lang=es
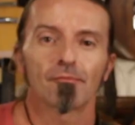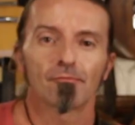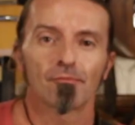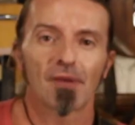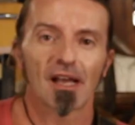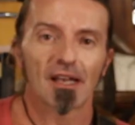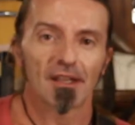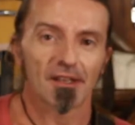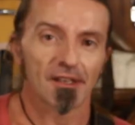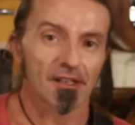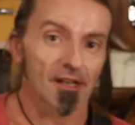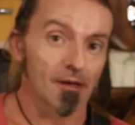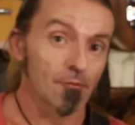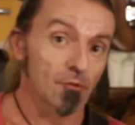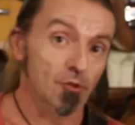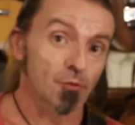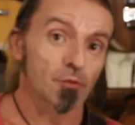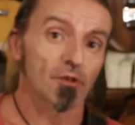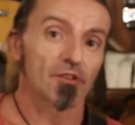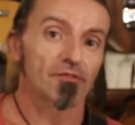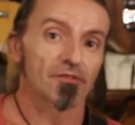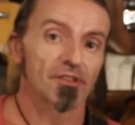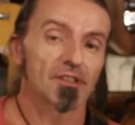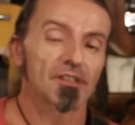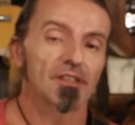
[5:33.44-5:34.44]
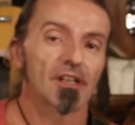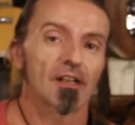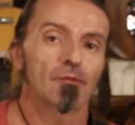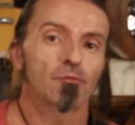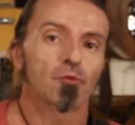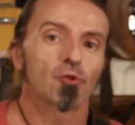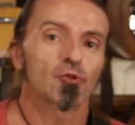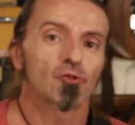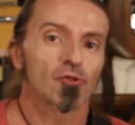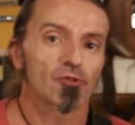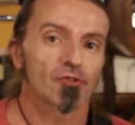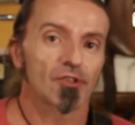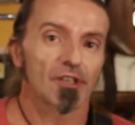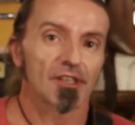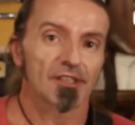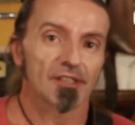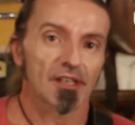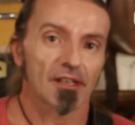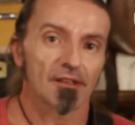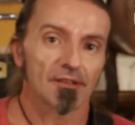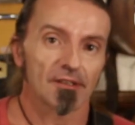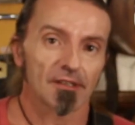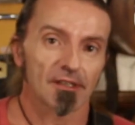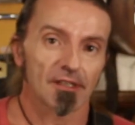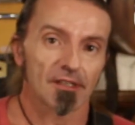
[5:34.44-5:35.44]
Vale, llegamos por fin al punto
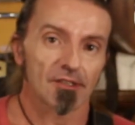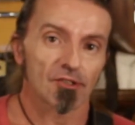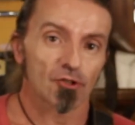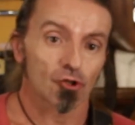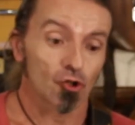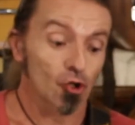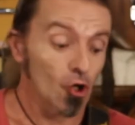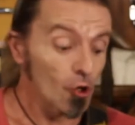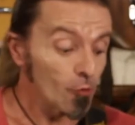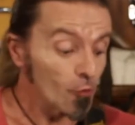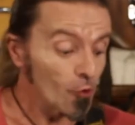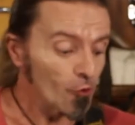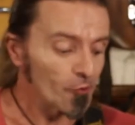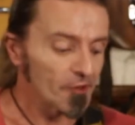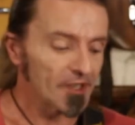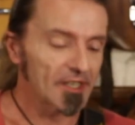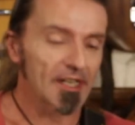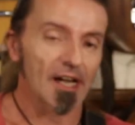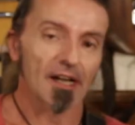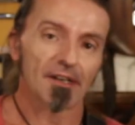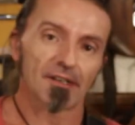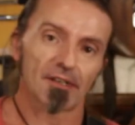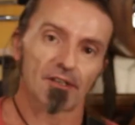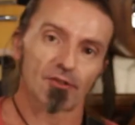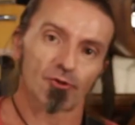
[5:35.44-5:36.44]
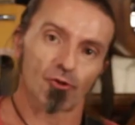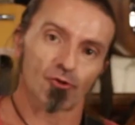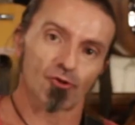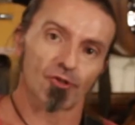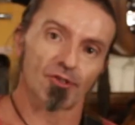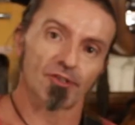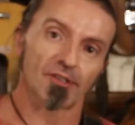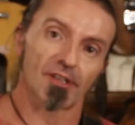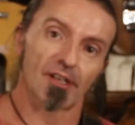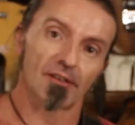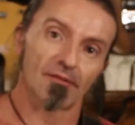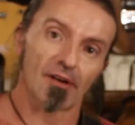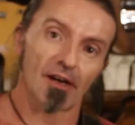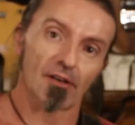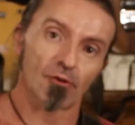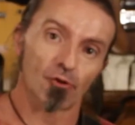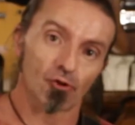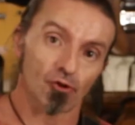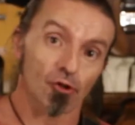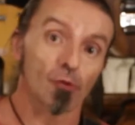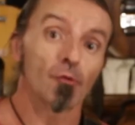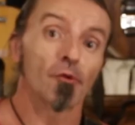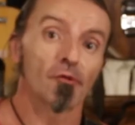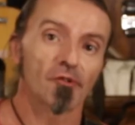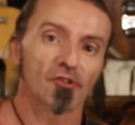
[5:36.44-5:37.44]
interesante, que es cómo ubicar estos
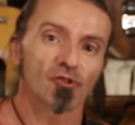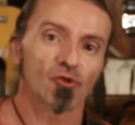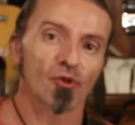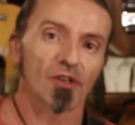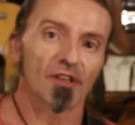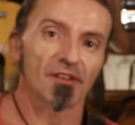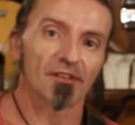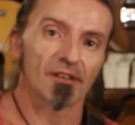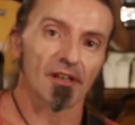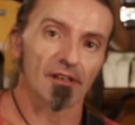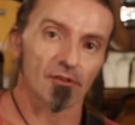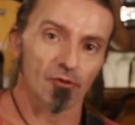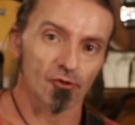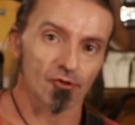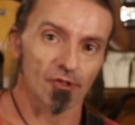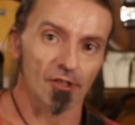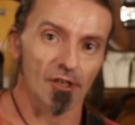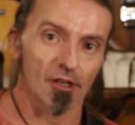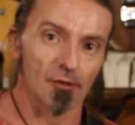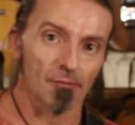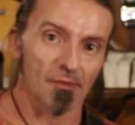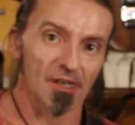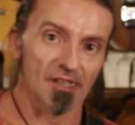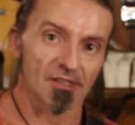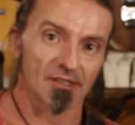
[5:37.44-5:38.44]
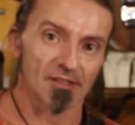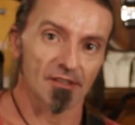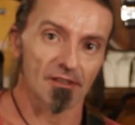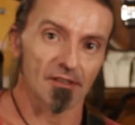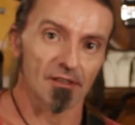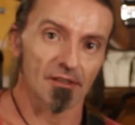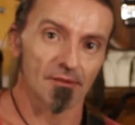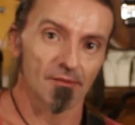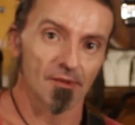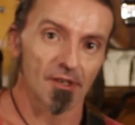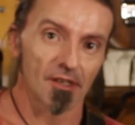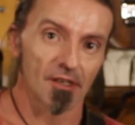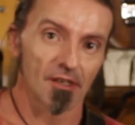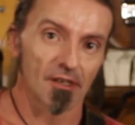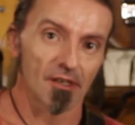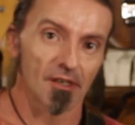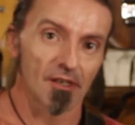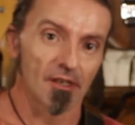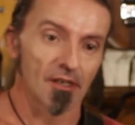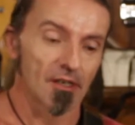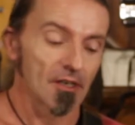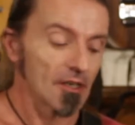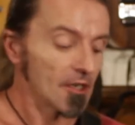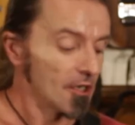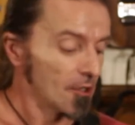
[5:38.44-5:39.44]
intervalos, cómo visualizarlos en el mástil.
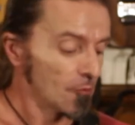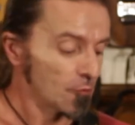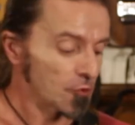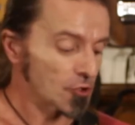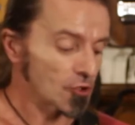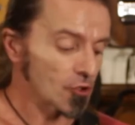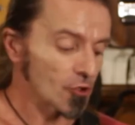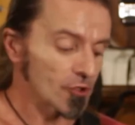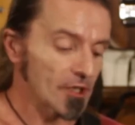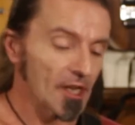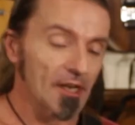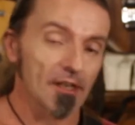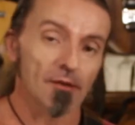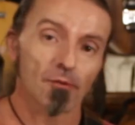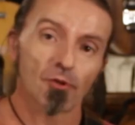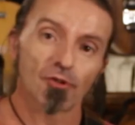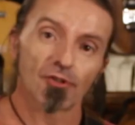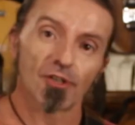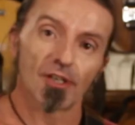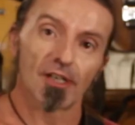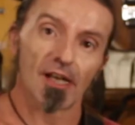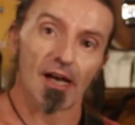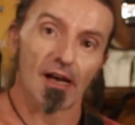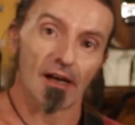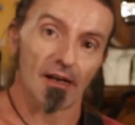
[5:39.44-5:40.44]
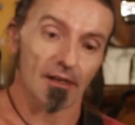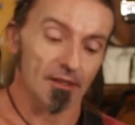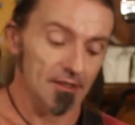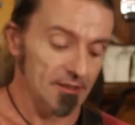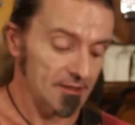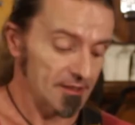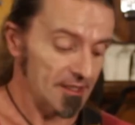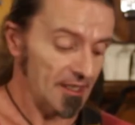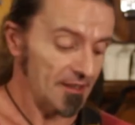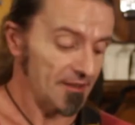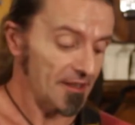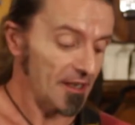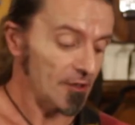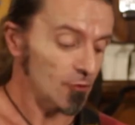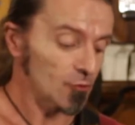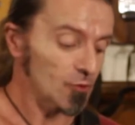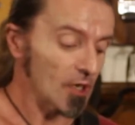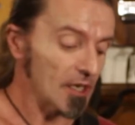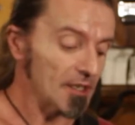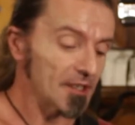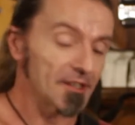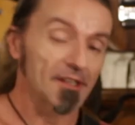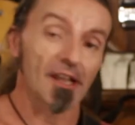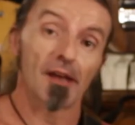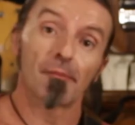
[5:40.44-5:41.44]
Pues lo que haremos será trazar
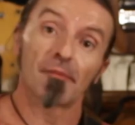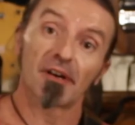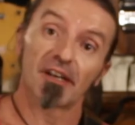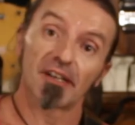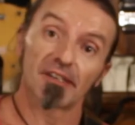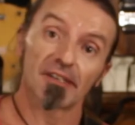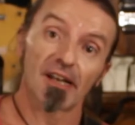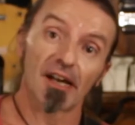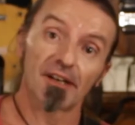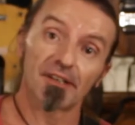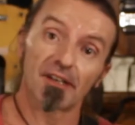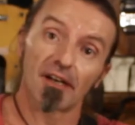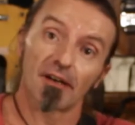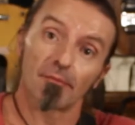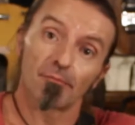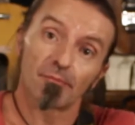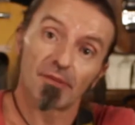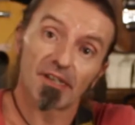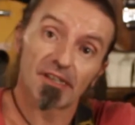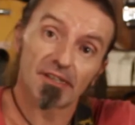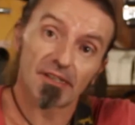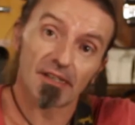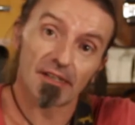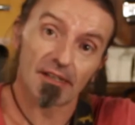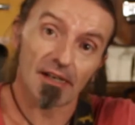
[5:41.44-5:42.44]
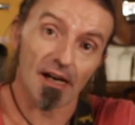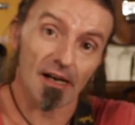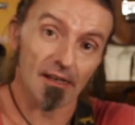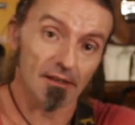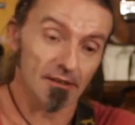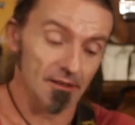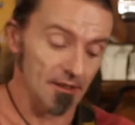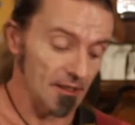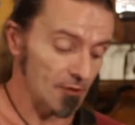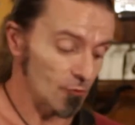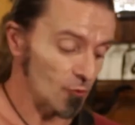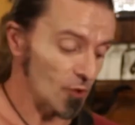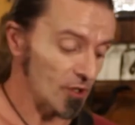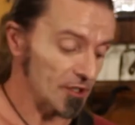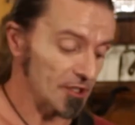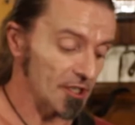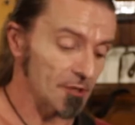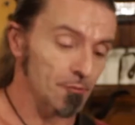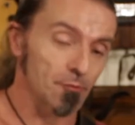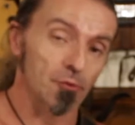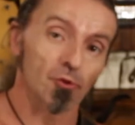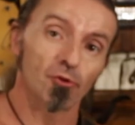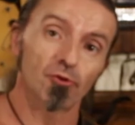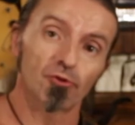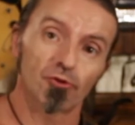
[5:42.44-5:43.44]
una línea imaginaria vertical en
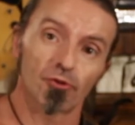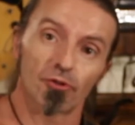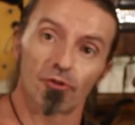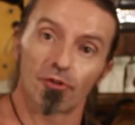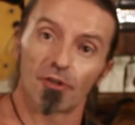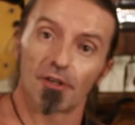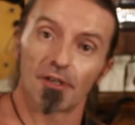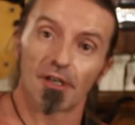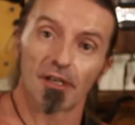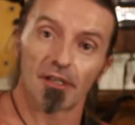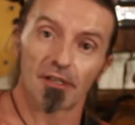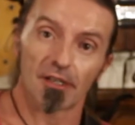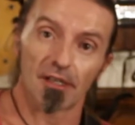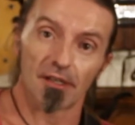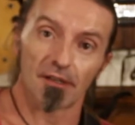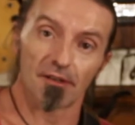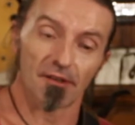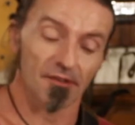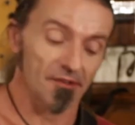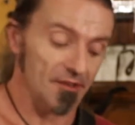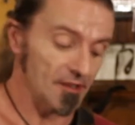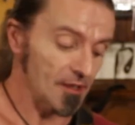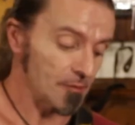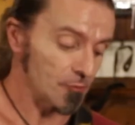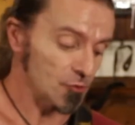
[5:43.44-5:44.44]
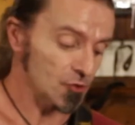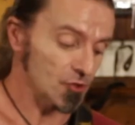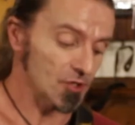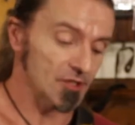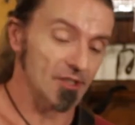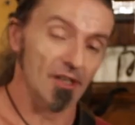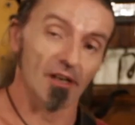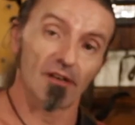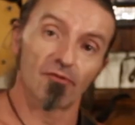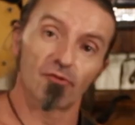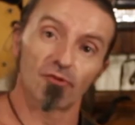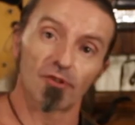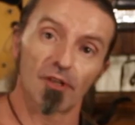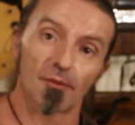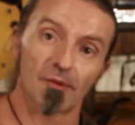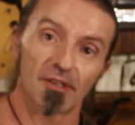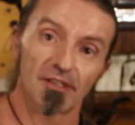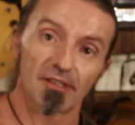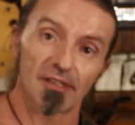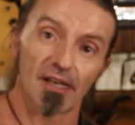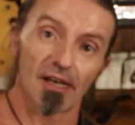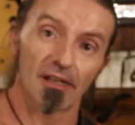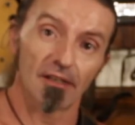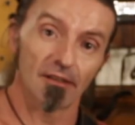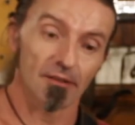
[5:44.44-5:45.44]
cualquier punto en el que decíamos que está la
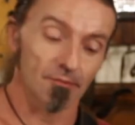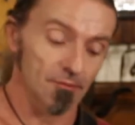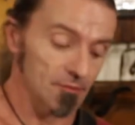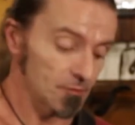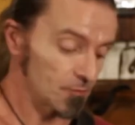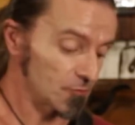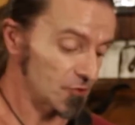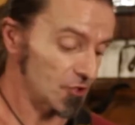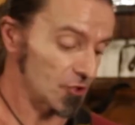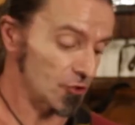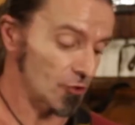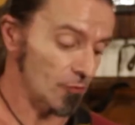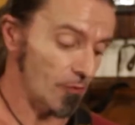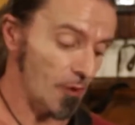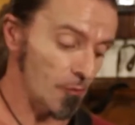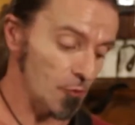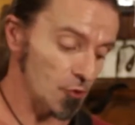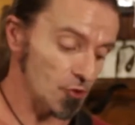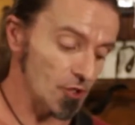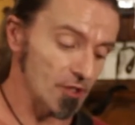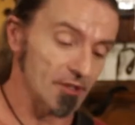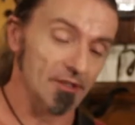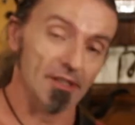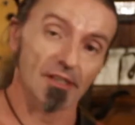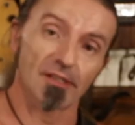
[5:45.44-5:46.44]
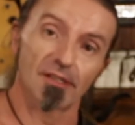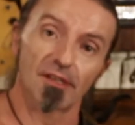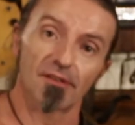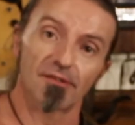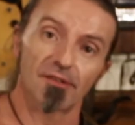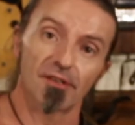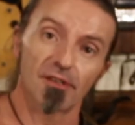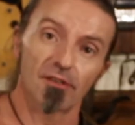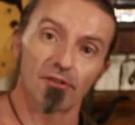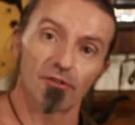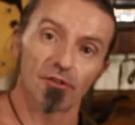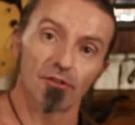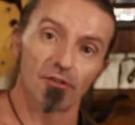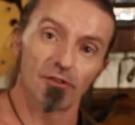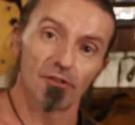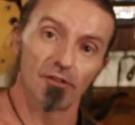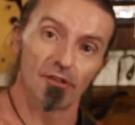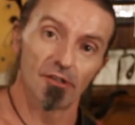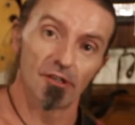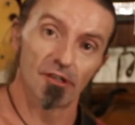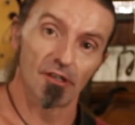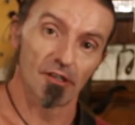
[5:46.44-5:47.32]
fundamental. Si tomamos el traste 5,